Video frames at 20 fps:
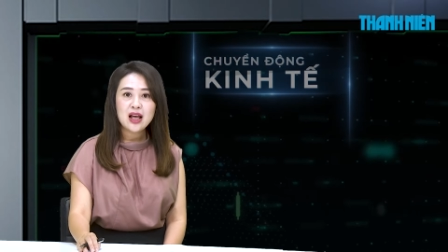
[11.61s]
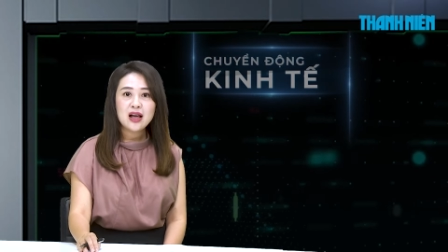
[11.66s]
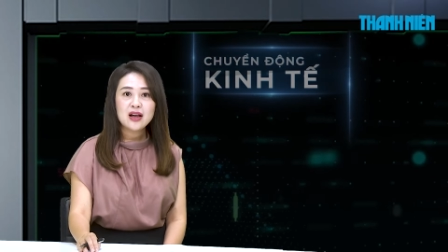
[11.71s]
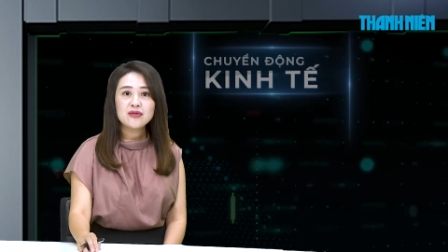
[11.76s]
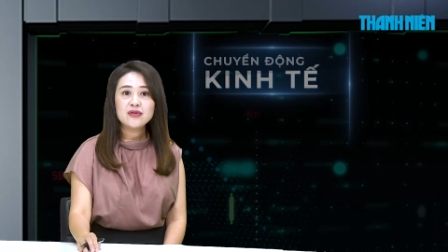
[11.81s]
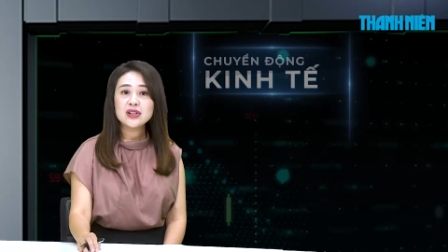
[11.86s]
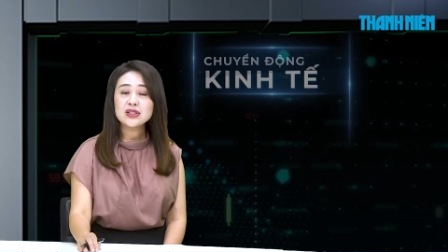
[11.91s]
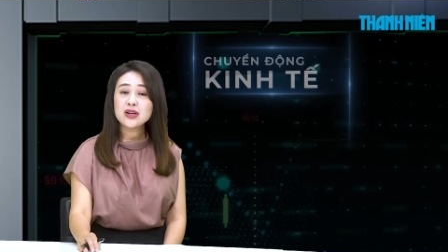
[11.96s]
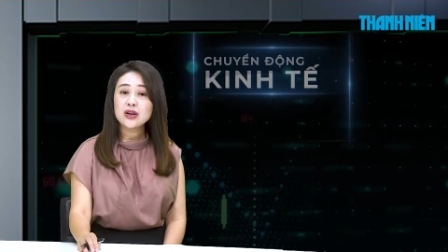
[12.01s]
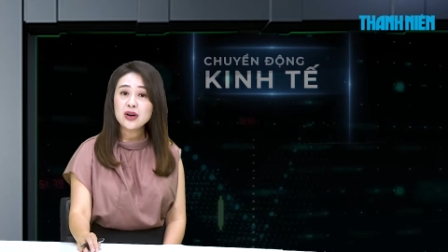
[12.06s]

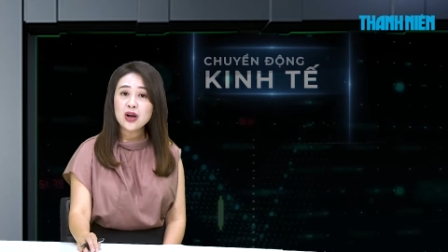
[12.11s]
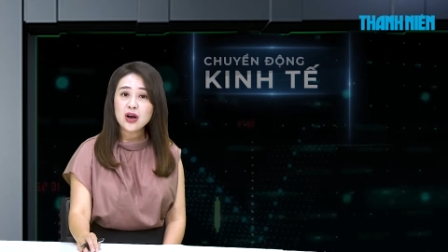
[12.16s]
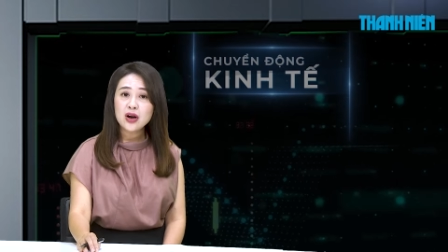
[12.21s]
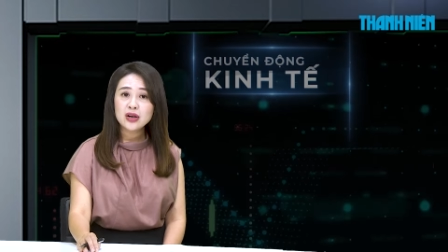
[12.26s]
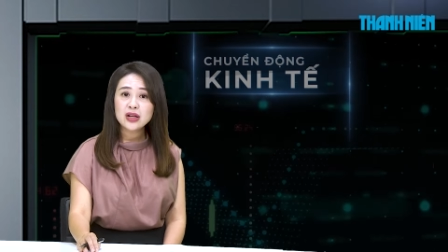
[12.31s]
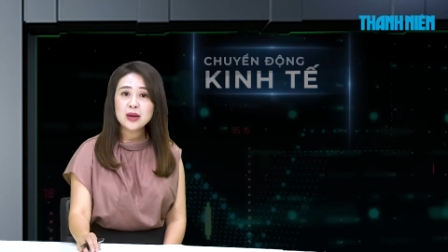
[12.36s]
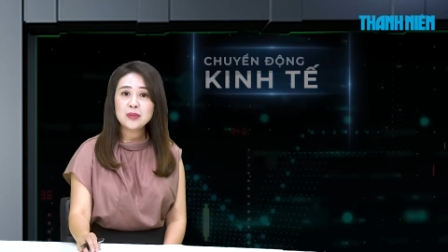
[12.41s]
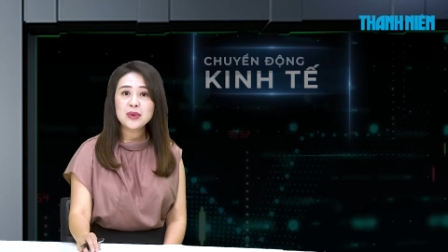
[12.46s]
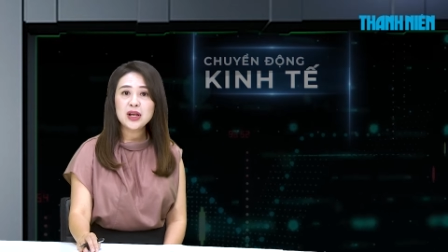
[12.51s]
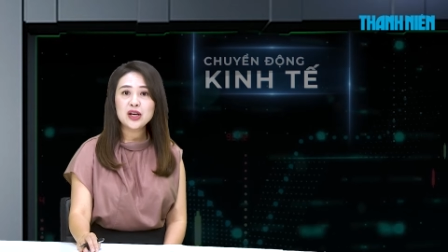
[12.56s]
và do đó
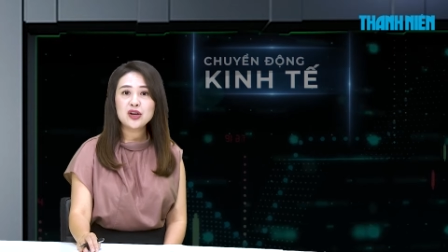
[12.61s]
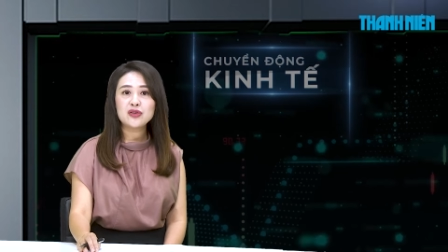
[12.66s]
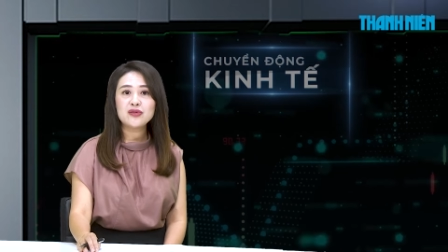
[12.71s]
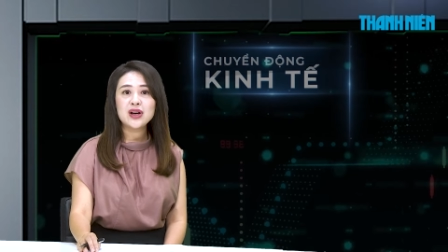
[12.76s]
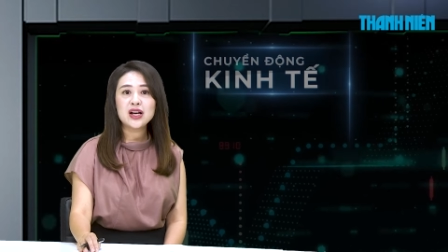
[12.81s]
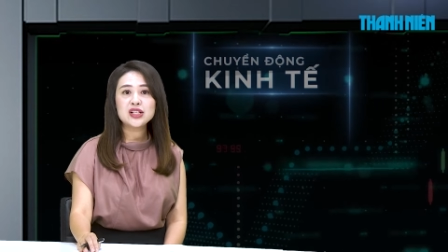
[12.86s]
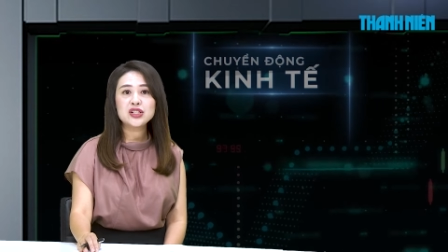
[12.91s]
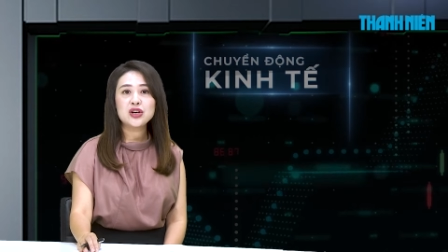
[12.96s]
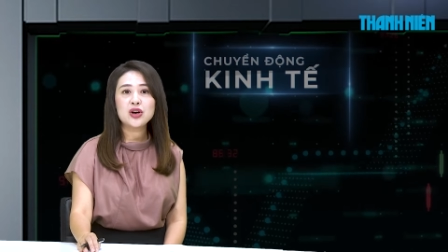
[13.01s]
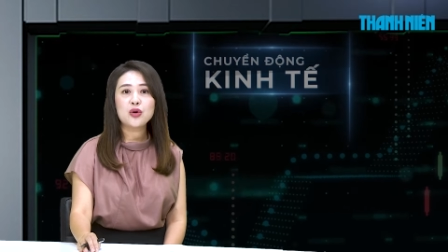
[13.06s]
năm nay có
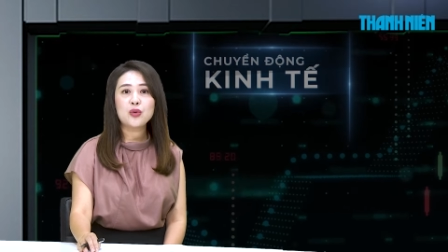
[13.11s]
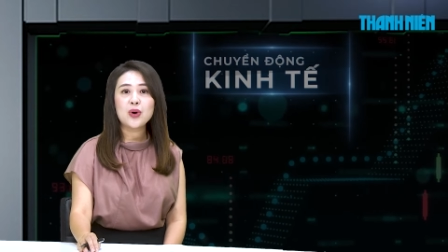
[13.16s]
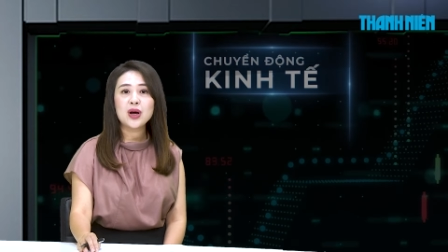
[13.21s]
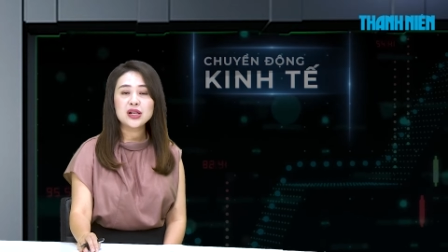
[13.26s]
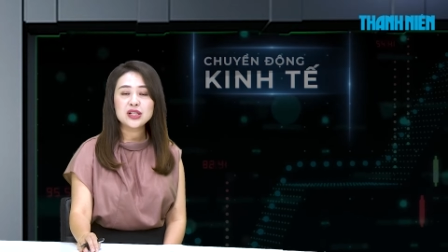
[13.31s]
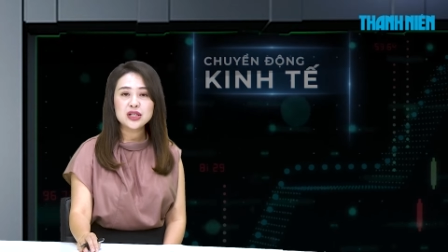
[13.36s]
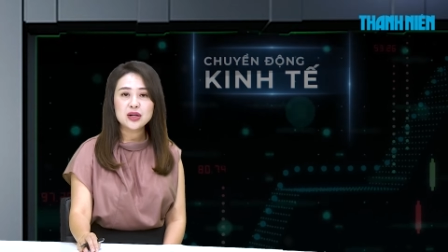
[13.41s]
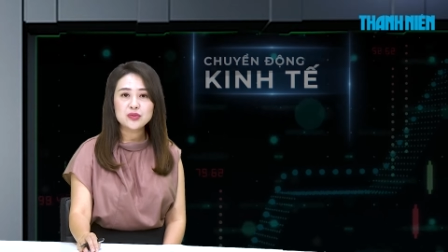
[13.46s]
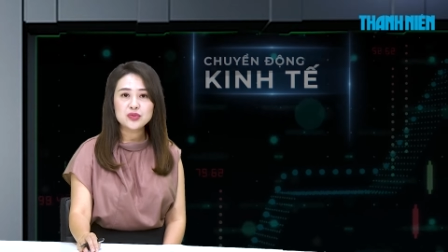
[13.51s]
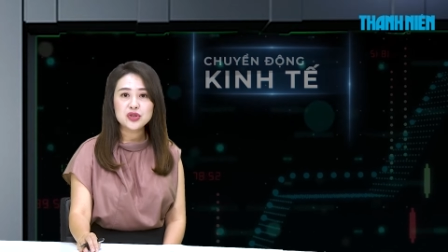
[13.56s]
vai trò quan
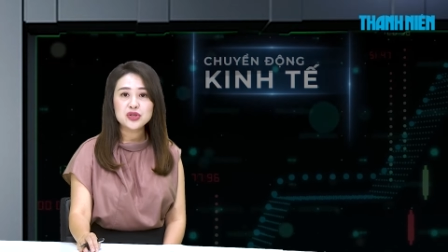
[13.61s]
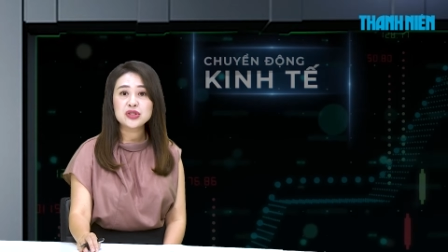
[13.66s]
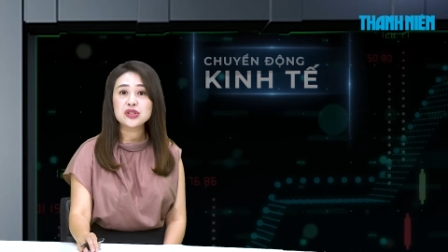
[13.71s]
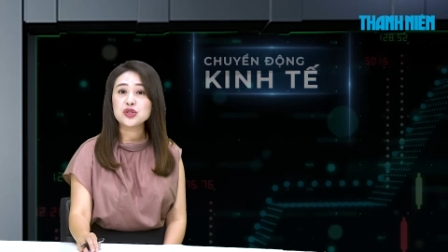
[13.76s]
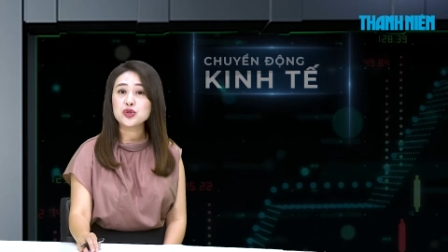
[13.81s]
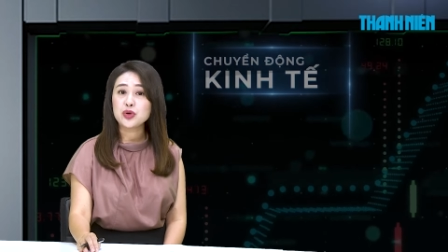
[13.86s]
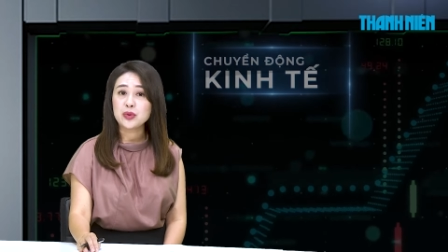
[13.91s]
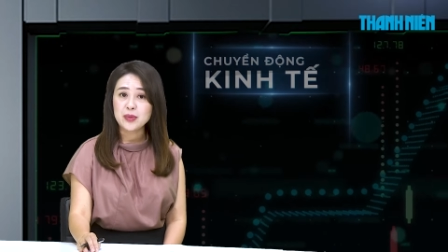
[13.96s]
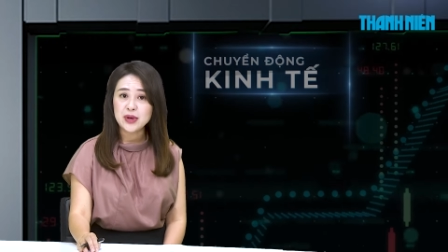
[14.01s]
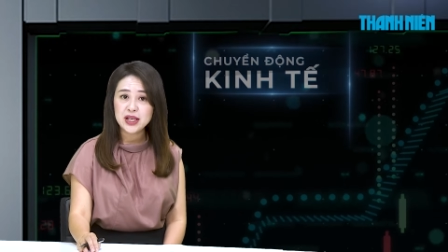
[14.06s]
trọng cho sự
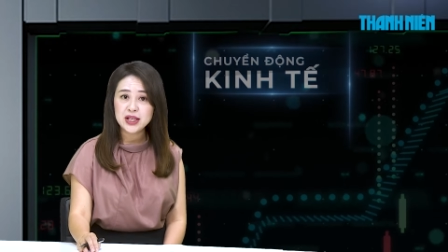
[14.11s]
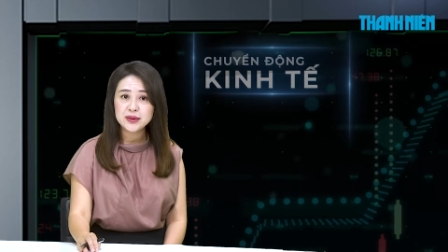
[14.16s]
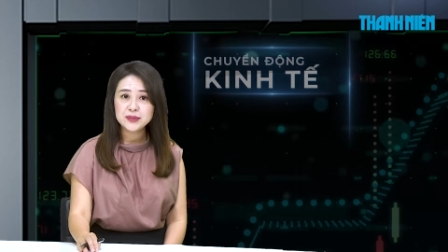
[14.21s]
chuẩn bị.